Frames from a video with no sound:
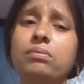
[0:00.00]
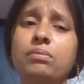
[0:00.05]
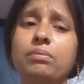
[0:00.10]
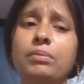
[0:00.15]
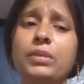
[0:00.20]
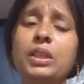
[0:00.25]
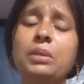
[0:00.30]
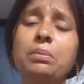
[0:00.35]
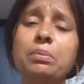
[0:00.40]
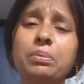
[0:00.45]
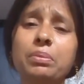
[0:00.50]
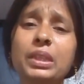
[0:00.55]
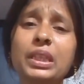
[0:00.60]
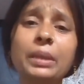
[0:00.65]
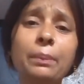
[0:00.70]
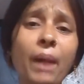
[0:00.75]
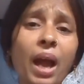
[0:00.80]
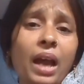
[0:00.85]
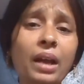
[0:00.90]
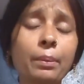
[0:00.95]
मतलब
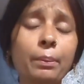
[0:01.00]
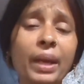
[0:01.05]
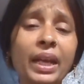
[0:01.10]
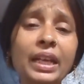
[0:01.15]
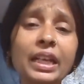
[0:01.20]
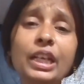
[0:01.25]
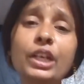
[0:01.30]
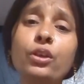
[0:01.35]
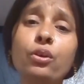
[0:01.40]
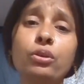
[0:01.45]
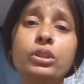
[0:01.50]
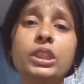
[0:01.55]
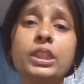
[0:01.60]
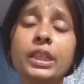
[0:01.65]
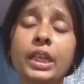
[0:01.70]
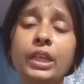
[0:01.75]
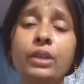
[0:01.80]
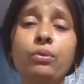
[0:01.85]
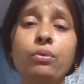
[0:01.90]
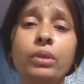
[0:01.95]
दिमाग मेंटली टॉर्चर
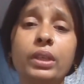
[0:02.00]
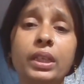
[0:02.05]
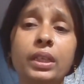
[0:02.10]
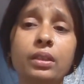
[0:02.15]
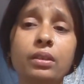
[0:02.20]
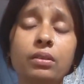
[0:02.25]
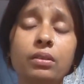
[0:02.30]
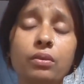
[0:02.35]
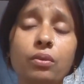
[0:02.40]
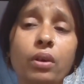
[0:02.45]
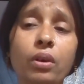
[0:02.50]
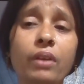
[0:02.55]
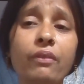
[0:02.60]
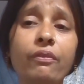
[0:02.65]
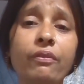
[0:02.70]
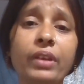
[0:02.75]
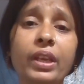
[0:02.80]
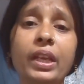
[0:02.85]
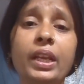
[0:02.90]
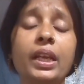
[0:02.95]
नहीं हुई थोड़ा
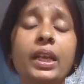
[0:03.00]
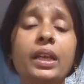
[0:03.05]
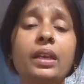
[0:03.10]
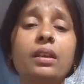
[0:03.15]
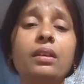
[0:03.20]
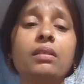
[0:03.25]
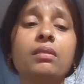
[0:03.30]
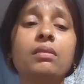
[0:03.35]
फ्री रही